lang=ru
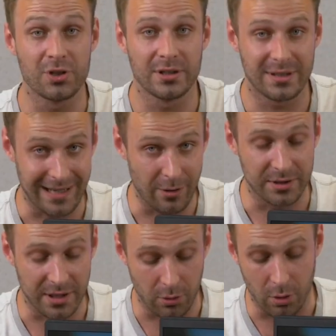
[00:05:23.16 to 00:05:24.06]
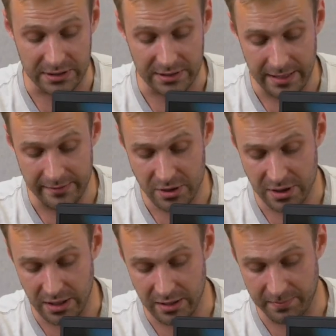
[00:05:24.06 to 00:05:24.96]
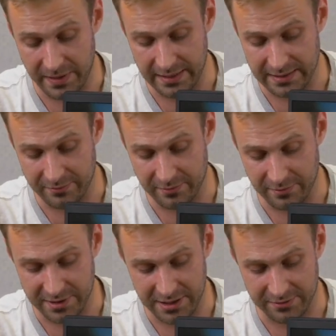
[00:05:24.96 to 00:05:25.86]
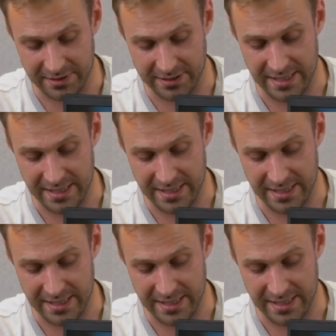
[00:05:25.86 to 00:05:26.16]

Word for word: очень короткий ход клавиш, и при этом вот эта вот